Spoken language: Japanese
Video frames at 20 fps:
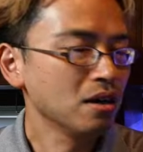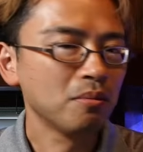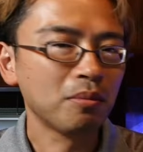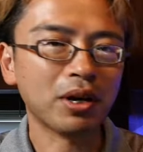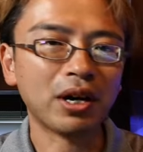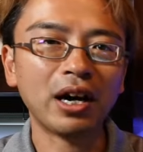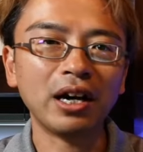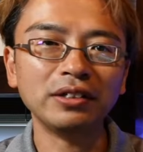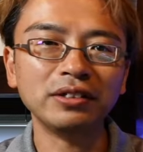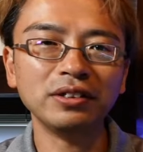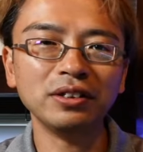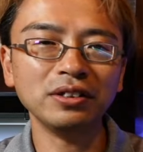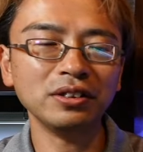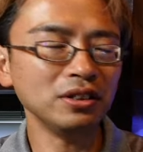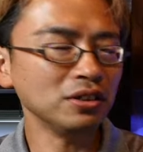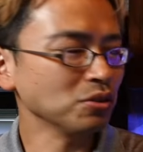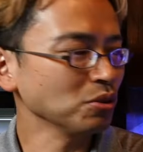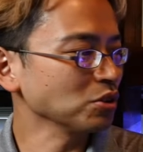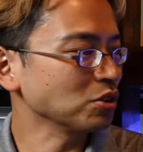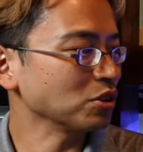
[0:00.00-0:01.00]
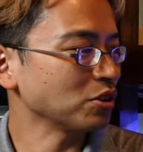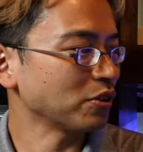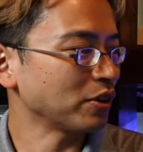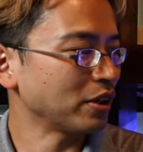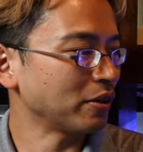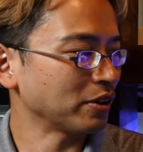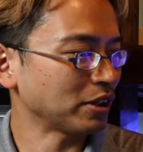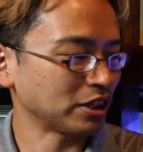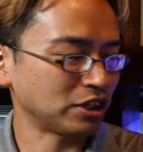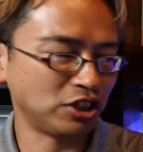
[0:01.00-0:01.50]
海水水槽については
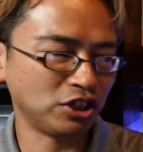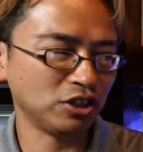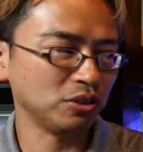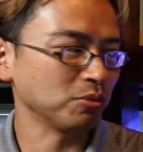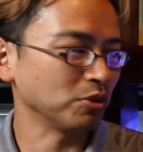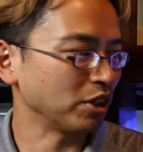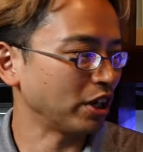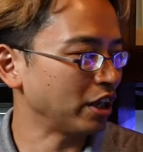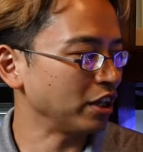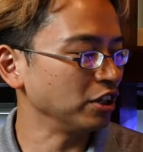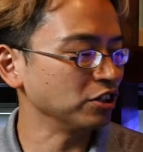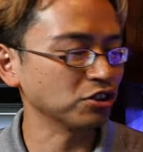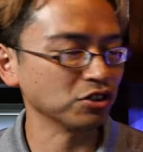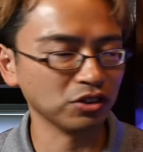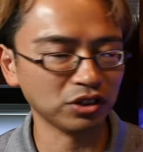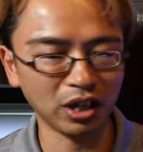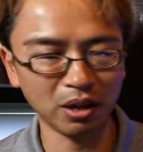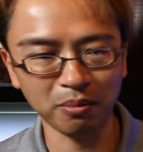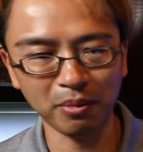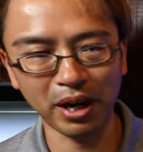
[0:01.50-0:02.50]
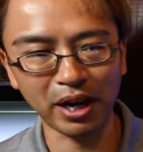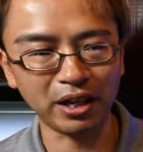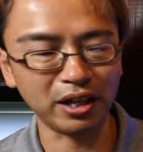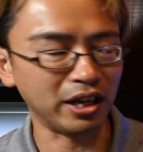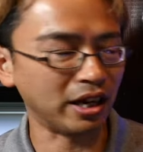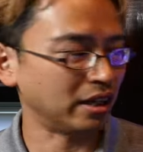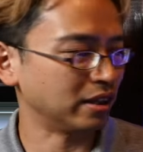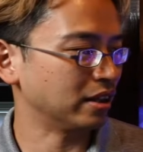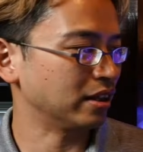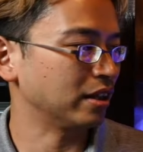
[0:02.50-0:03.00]
ね私自身もね20年前
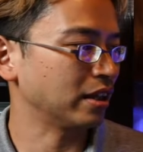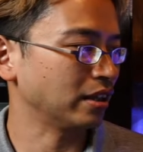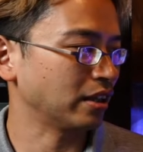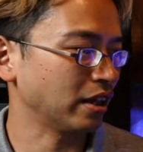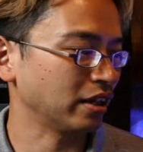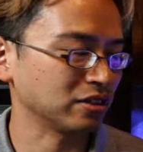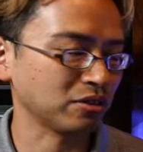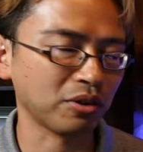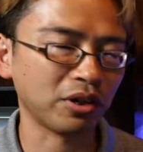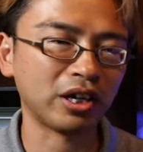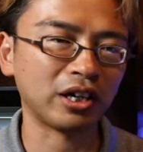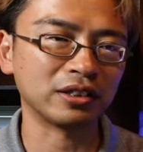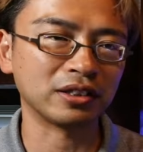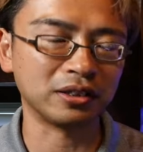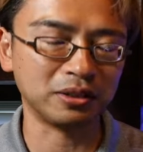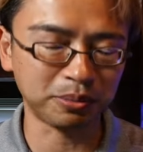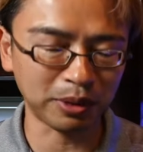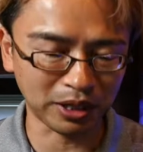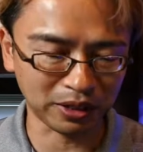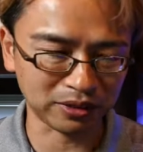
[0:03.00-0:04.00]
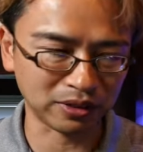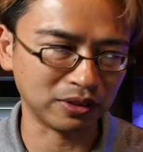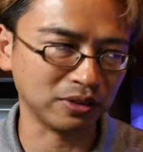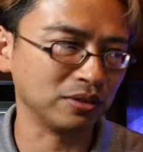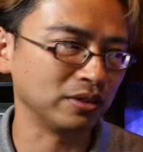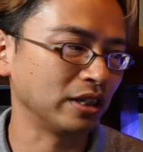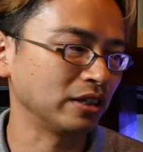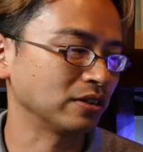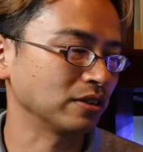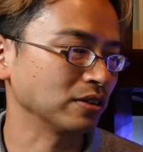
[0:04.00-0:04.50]
にやっててそれからしばらく
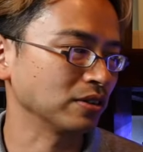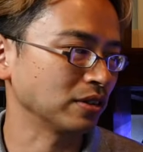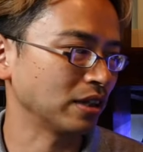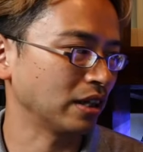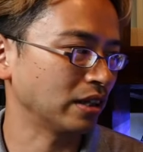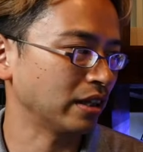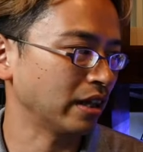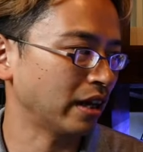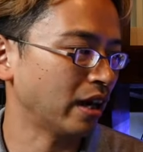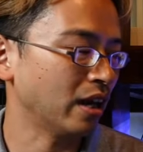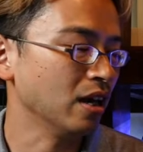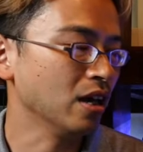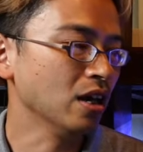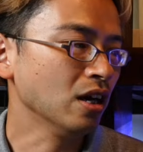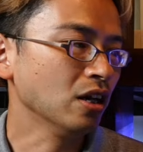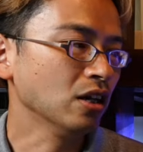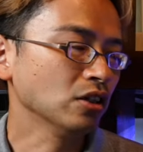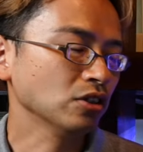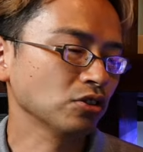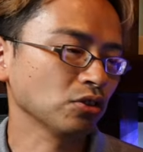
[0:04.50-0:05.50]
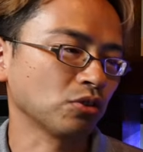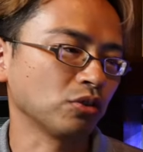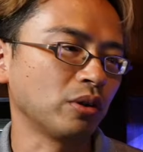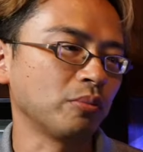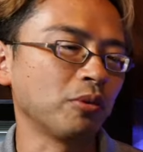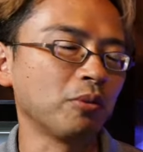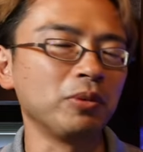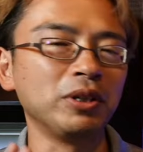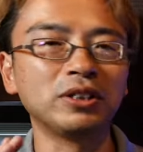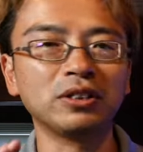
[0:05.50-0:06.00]
数年続けてちょっとね
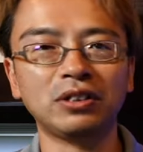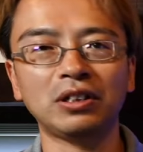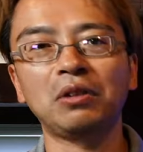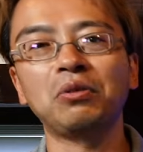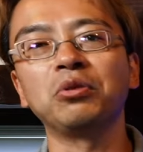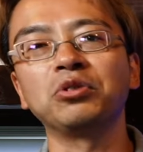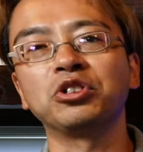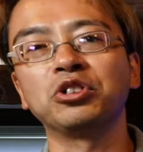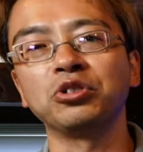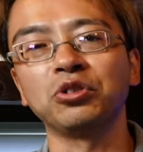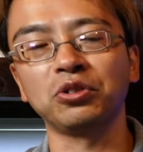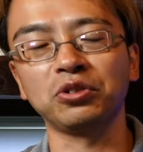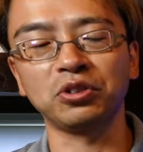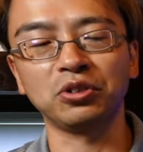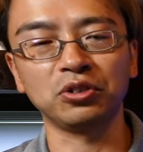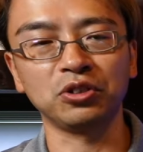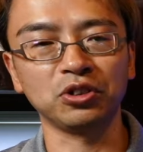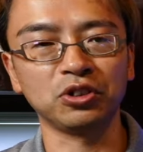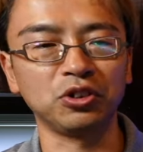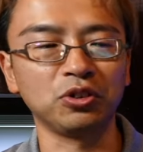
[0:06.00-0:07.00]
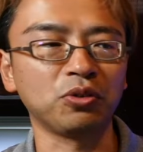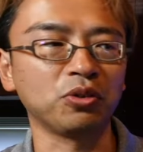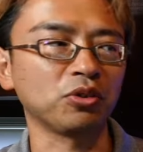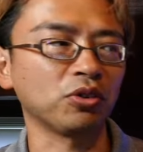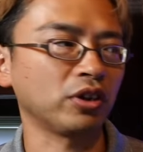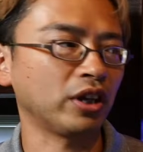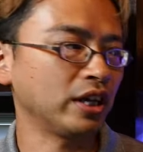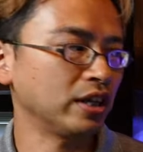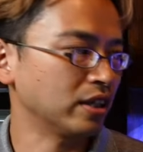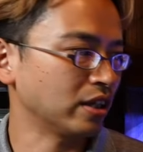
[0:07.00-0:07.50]
もう水草の方に注力するっていうこ
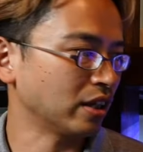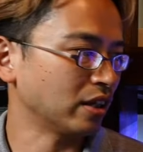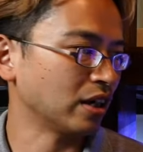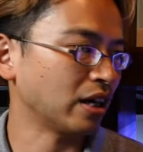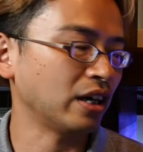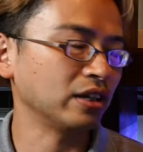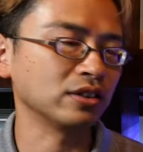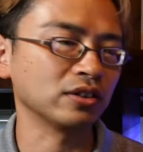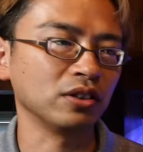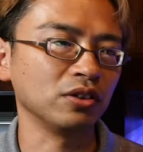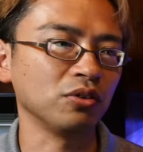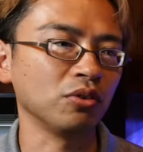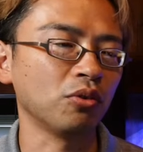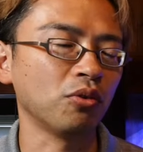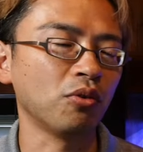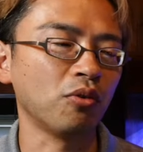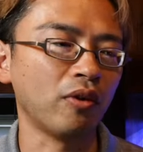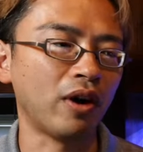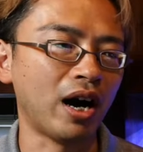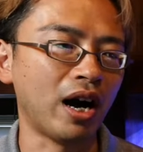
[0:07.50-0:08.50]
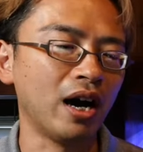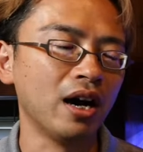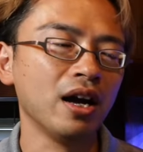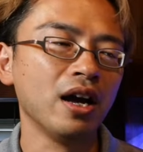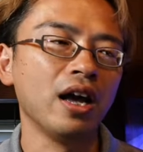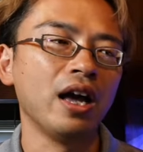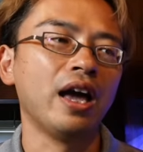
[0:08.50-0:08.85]
とで一旦海水の方は、